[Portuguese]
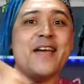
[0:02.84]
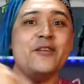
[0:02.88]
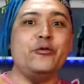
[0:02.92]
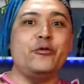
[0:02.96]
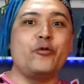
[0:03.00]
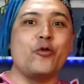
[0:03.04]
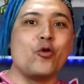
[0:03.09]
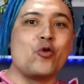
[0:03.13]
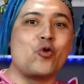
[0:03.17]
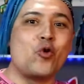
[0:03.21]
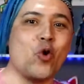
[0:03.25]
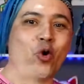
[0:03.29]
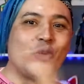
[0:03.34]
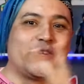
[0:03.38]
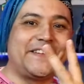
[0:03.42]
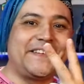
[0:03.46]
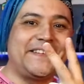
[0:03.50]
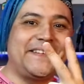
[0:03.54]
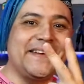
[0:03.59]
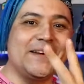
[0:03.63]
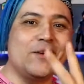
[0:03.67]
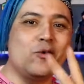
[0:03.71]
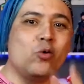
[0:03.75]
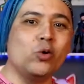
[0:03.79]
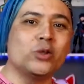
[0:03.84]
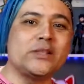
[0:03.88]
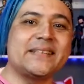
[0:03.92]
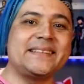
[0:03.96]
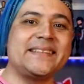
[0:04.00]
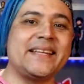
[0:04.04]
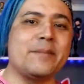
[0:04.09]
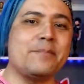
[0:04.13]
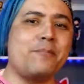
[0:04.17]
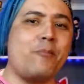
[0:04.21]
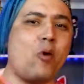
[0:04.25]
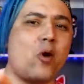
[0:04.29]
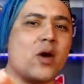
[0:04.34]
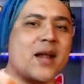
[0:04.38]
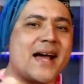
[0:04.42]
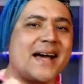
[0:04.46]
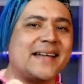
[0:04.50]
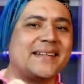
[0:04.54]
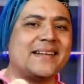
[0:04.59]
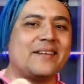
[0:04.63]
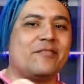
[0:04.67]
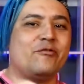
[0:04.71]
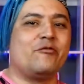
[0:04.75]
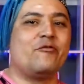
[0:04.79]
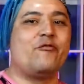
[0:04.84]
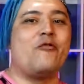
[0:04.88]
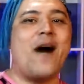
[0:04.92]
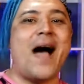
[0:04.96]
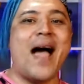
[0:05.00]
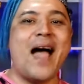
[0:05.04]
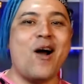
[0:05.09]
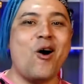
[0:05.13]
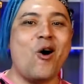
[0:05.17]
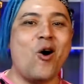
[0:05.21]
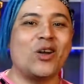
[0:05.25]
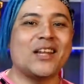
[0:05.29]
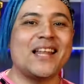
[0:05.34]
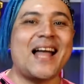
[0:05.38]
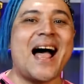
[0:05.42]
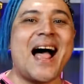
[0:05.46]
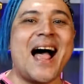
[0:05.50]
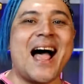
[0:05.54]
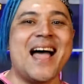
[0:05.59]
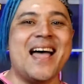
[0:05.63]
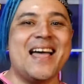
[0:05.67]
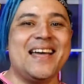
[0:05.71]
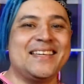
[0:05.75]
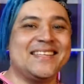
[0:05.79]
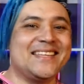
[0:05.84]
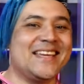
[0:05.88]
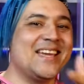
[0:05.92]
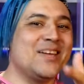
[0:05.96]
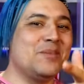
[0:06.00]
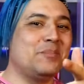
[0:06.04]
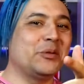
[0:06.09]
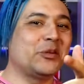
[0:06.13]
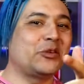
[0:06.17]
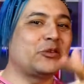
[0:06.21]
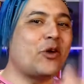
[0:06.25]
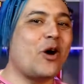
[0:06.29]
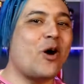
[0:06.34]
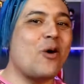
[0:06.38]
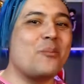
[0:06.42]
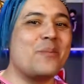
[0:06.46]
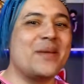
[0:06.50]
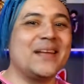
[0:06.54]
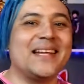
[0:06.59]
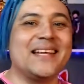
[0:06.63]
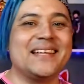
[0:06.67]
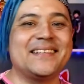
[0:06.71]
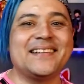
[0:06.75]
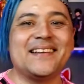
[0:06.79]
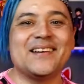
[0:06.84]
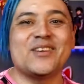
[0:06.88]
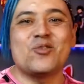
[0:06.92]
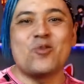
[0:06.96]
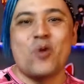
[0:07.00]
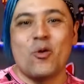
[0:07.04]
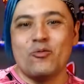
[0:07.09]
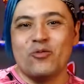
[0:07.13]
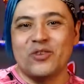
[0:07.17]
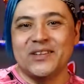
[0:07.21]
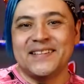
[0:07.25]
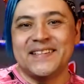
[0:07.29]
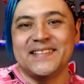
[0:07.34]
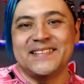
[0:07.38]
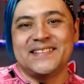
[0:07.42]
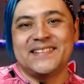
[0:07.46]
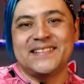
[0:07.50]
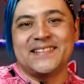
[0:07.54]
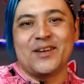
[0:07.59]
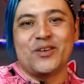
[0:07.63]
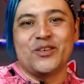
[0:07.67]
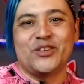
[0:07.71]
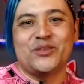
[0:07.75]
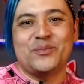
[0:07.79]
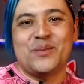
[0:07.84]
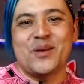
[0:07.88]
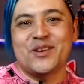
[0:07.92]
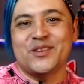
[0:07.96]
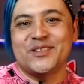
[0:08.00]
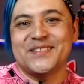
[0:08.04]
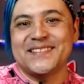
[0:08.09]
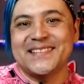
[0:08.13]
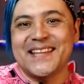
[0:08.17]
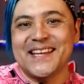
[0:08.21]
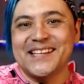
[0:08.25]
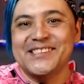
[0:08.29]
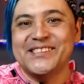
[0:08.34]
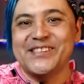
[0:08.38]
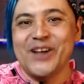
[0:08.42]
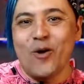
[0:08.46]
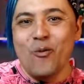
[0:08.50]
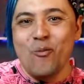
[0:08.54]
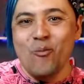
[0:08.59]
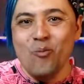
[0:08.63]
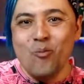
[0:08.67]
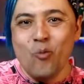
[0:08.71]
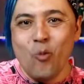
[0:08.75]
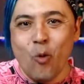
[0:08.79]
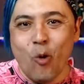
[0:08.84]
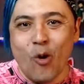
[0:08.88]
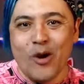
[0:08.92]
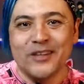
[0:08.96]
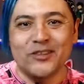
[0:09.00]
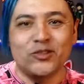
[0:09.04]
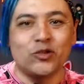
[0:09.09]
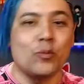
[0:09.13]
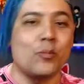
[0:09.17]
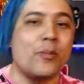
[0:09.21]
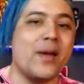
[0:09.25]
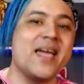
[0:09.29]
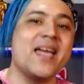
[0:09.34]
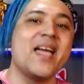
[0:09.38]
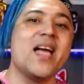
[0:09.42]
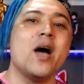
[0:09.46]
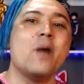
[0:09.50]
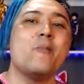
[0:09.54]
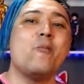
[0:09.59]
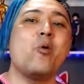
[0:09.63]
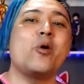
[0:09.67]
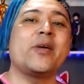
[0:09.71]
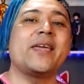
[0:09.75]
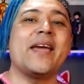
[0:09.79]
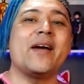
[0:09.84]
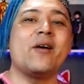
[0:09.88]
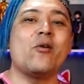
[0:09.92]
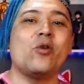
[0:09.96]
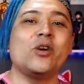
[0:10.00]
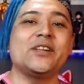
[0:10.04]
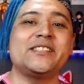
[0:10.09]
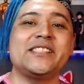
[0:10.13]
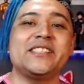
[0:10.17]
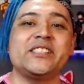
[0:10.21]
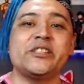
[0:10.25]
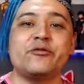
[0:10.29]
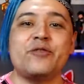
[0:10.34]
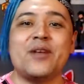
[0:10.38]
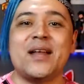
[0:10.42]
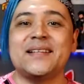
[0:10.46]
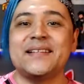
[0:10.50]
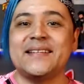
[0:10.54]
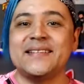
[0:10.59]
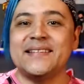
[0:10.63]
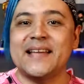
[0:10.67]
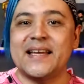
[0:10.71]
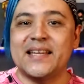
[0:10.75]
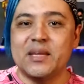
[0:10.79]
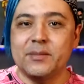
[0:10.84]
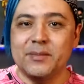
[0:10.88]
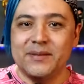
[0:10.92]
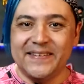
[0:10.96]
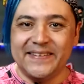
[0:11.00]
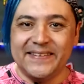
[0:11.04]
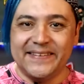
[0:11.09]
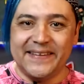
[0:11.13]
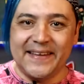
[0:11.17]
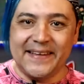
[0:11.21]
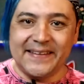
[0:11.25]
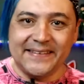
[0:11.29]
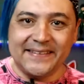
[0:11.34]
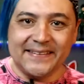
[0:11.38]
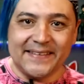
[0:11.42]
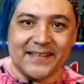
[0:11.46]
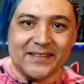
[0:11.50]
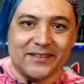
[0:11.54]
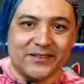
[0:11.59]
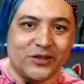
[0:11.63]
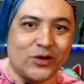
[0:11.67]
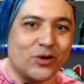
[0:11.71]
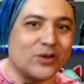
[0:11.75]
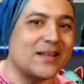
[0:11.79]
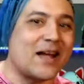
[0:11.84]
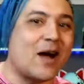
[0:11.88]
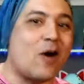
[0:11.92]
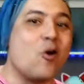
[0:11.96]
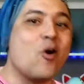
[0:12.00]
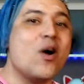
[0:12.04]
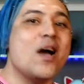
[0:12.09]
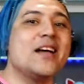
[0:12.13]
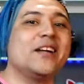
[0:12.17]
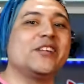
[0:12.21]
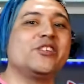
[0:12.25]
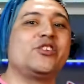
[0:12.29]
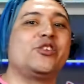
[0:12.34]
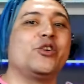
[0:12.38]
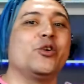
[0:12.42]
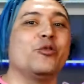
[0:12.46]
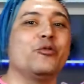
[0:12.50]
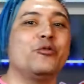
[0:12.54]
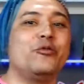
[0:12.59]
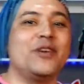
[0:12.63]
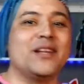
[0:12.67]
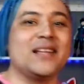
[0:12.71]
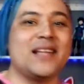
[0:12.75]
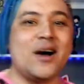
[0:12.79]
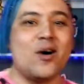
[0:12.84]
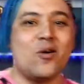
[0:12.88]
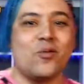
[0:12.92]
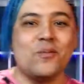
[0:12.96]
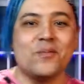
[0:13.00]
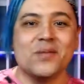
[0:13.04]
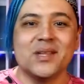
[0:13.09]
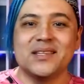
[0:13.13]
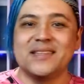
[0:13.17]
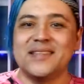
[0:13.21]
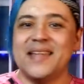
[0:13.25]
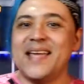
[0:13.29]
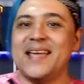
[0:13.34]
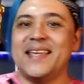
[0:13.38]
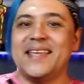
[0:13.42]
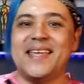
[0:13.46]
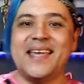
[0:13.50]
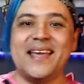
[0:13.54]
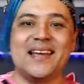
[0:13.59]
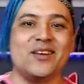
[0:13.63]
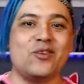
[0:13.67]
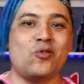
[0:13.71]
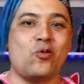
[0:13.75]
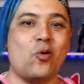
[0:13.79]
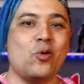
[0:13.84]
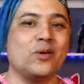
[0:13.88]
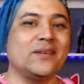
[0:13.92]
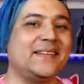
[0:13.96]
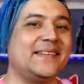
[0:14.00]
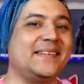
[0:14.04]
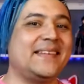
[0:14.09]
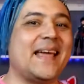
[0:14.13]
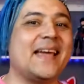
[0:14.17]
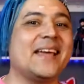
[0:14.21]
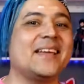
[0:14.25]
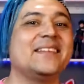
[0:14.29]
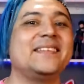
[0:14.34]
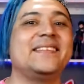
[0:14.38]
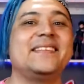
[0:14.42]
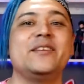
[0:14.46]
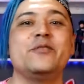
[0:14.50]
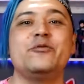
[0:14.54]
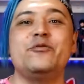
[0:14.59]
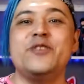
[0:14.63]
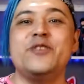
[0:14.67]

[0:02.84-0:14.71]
Fuku, segunda temporada, vai rolar? E aí pessoal, beleza? Como vocês estão? Espero que estejam muito bem, porque hoje a gente vai falar desse anime sensacional de um vilão, né, que ele consegue se